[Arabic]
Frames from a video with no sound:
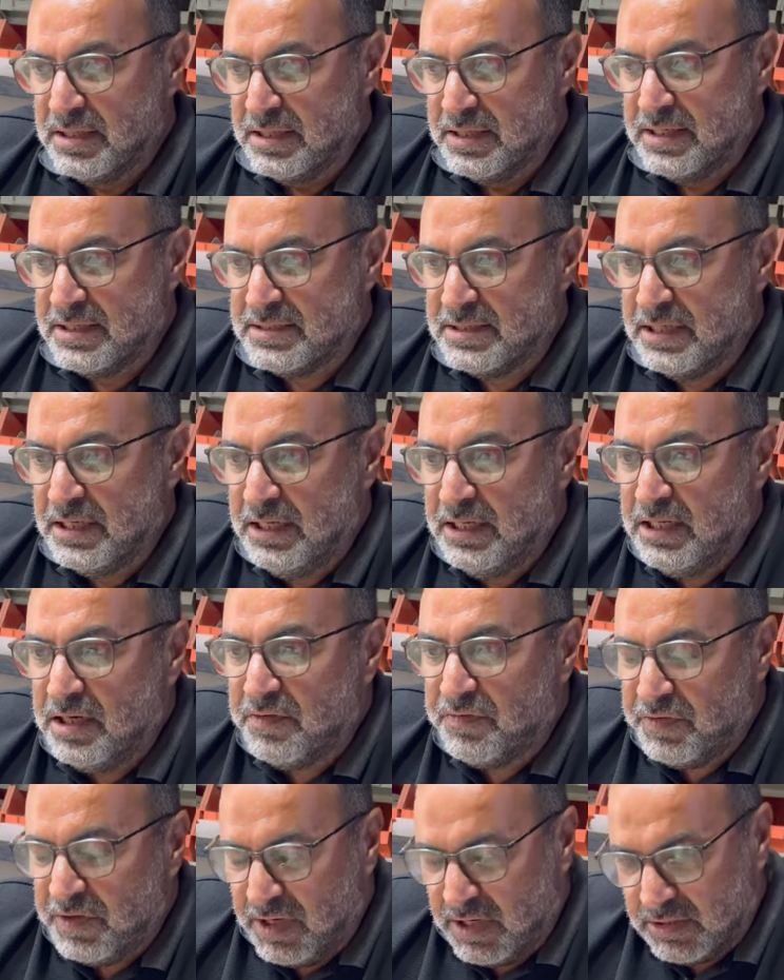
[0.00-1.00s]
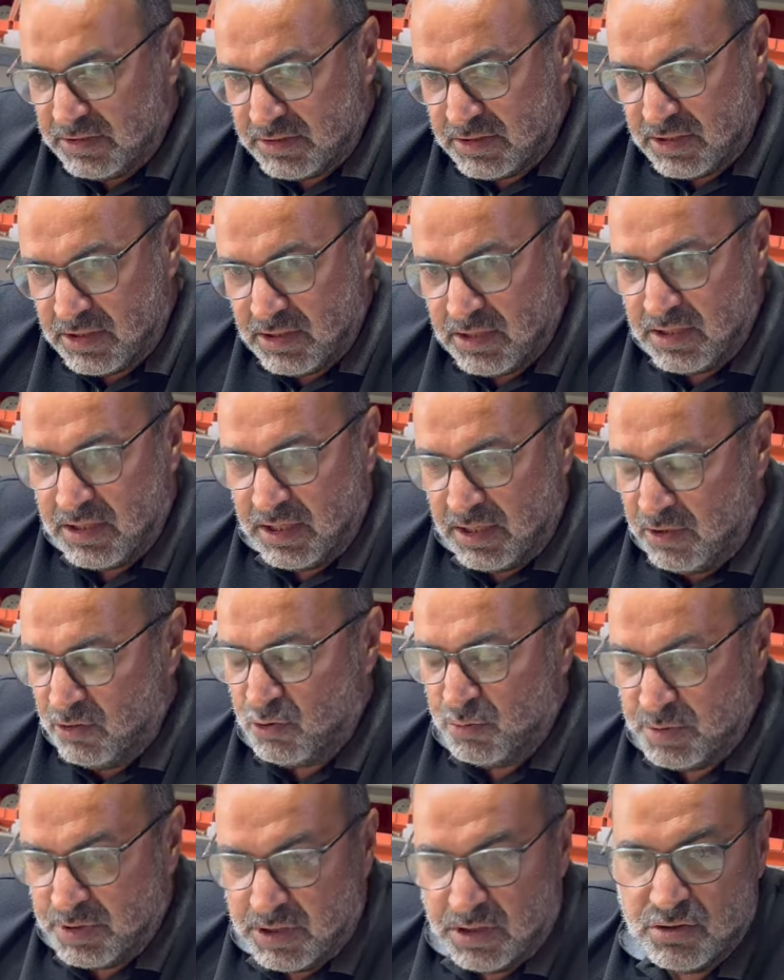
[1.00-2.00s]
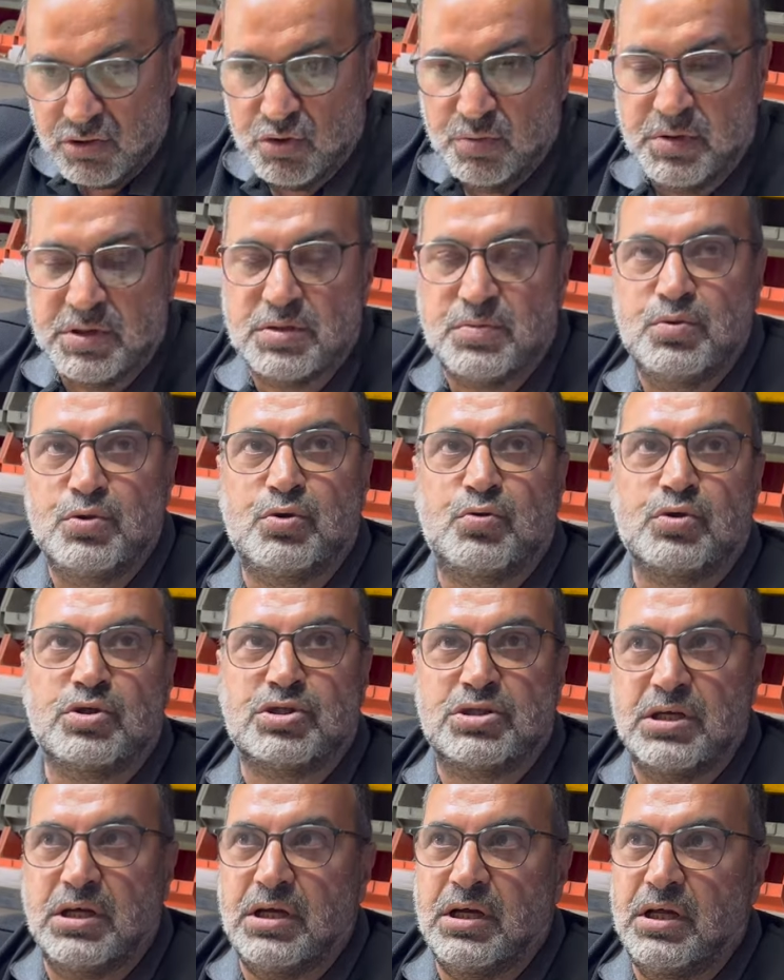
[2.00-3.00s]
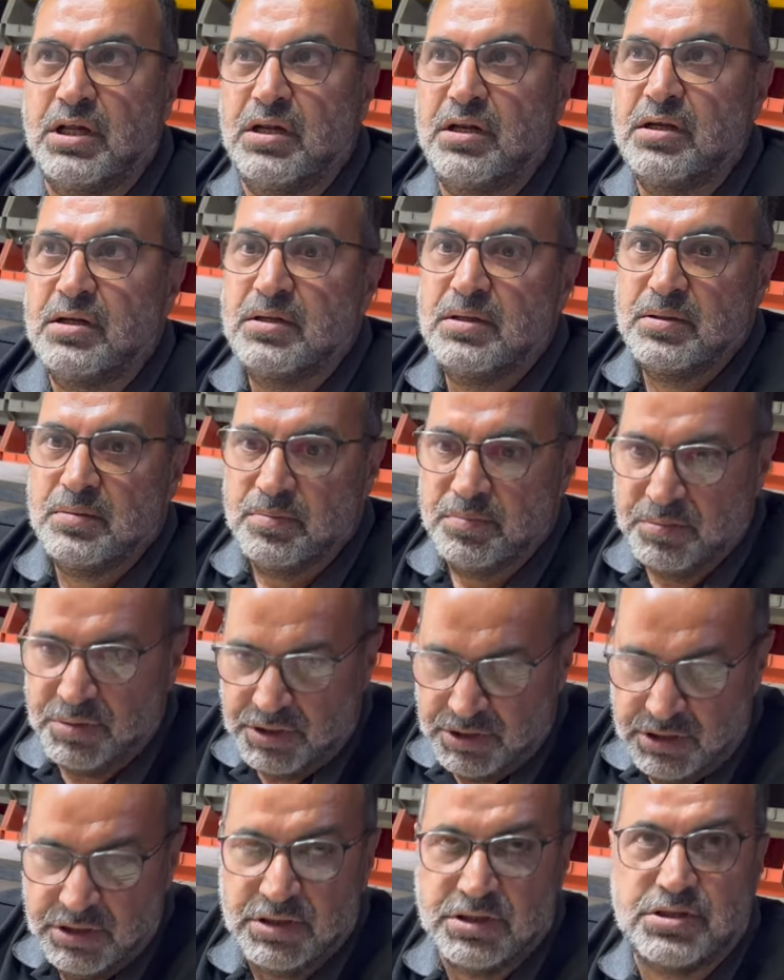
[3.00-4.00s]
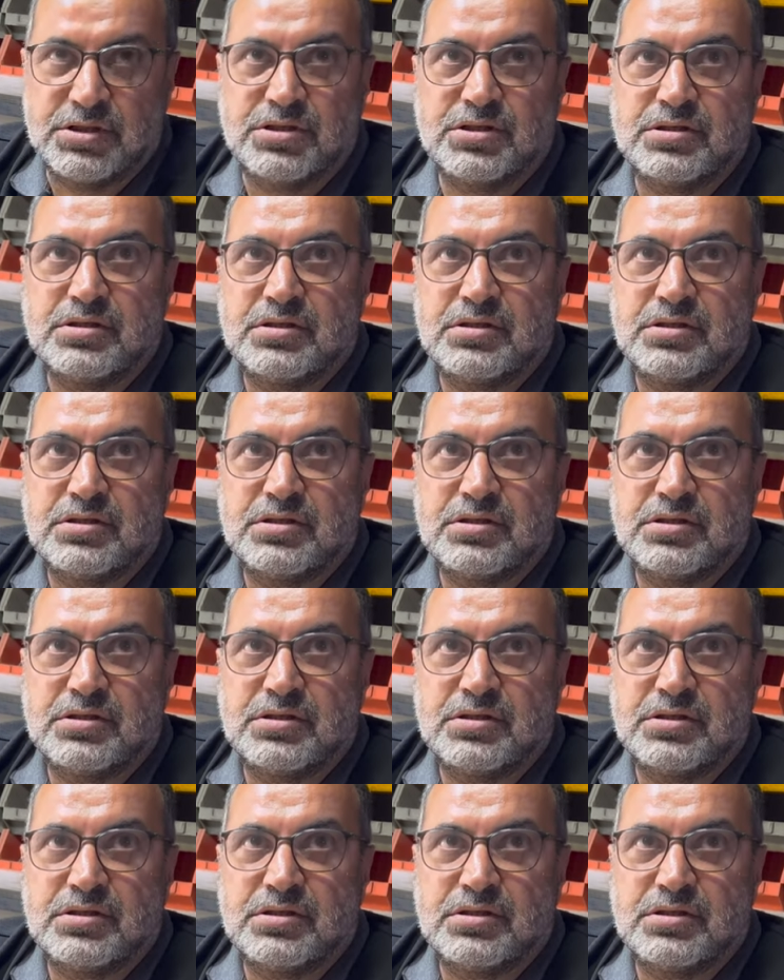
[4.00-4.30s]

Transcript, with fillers: اذا الحرف حط عقله براسه مزبوط واشتغل بعيش